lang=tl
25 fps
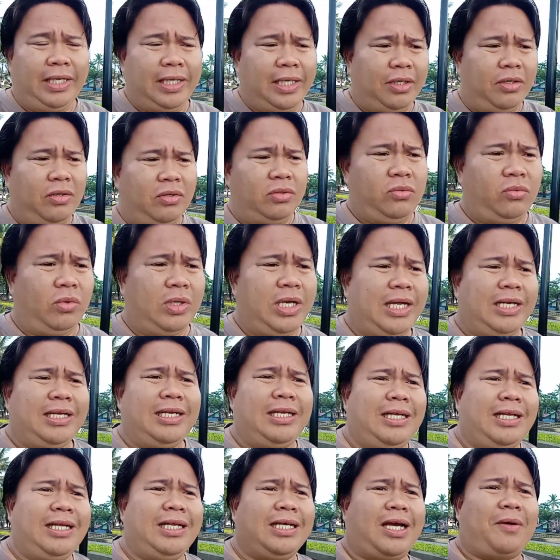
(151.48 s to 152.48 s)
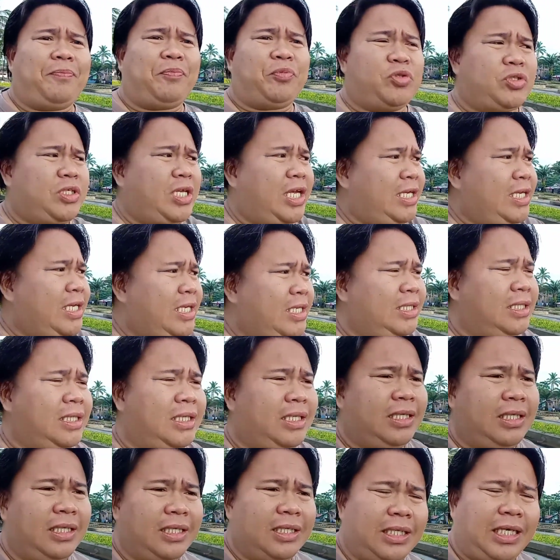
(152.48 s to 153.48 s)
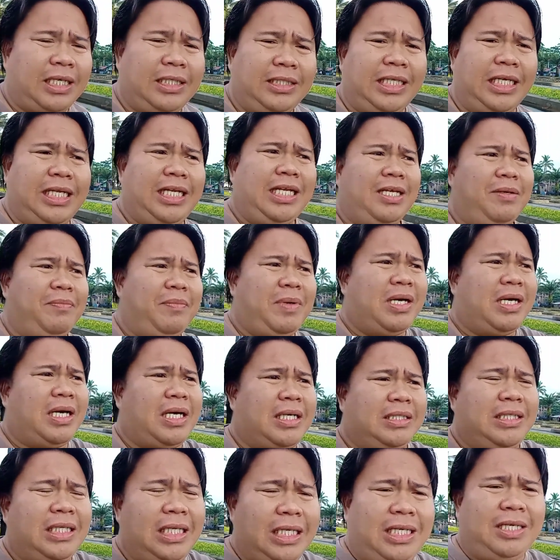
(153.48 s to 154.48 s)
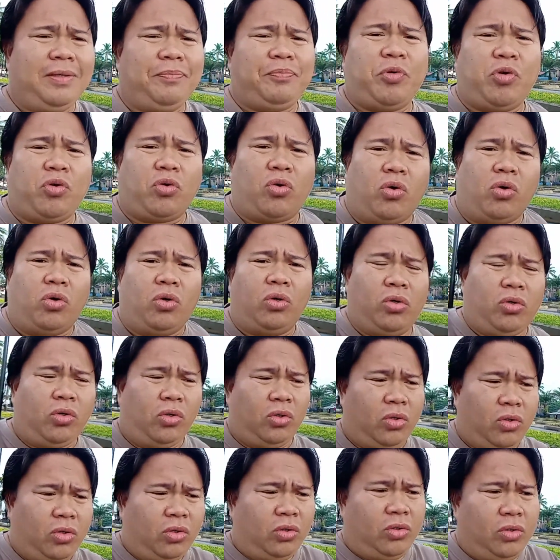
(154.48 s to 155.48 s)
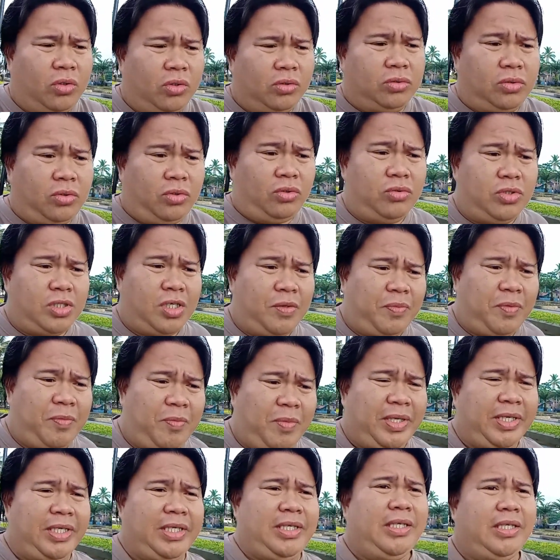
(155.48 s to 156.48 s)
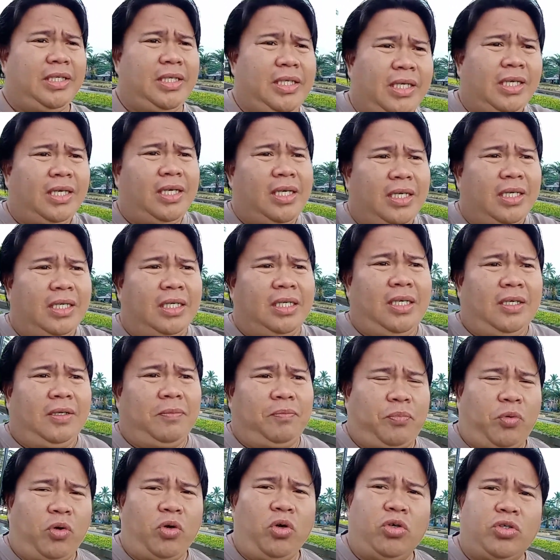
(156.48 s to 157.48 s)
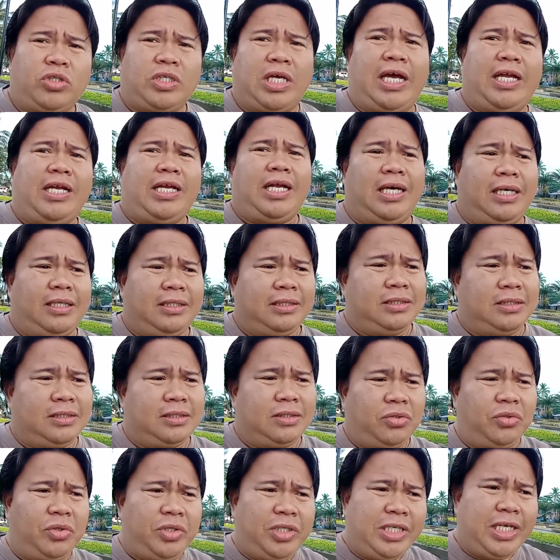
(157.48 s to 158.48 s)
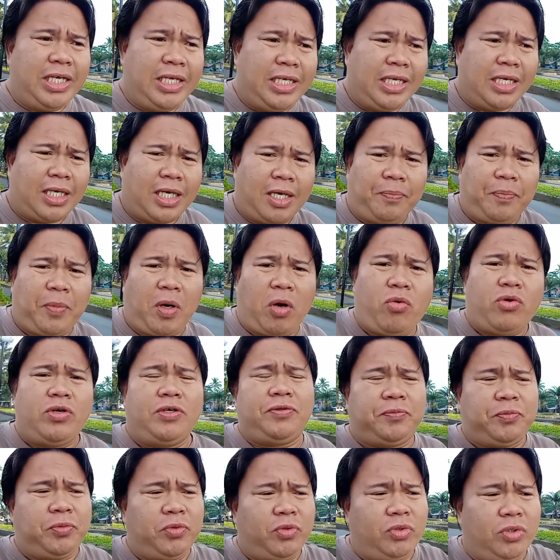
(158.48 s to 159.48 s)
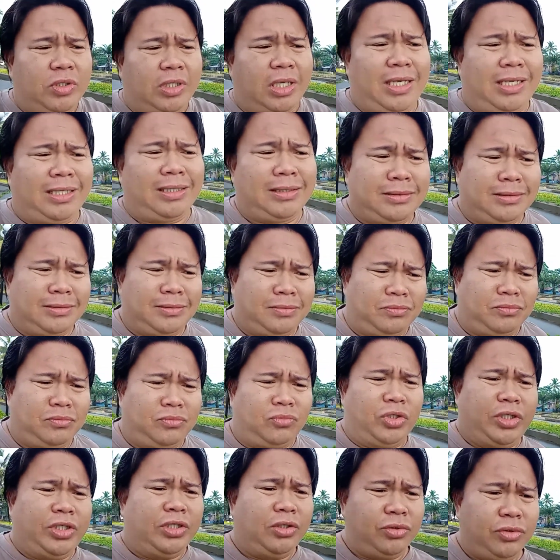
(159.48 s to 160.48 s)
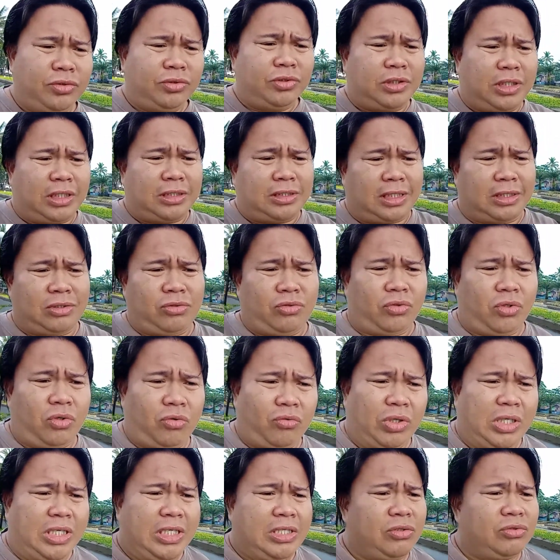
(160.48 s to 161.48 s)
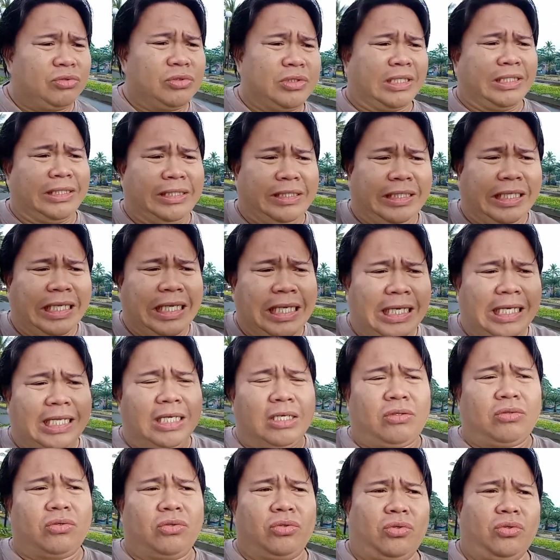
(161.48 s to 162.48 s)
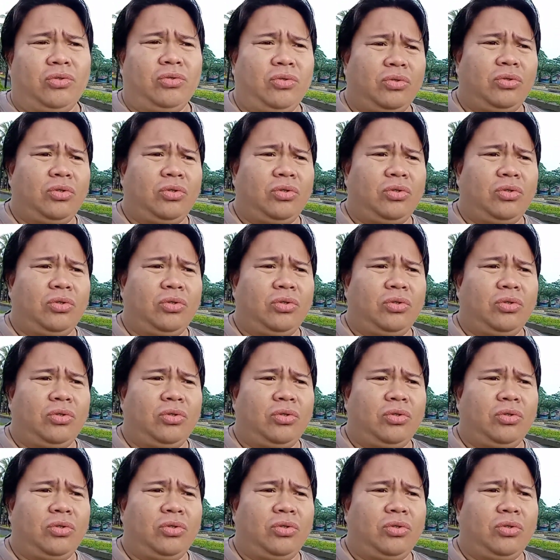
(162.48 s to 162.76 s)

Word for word: na no, wala na na kapuslanan. E eh, dili man ka, dili pugo. So unsa po may pulos ana. So inana ka powerful ang muingon ta sa ato kagulingon nga dili ko no.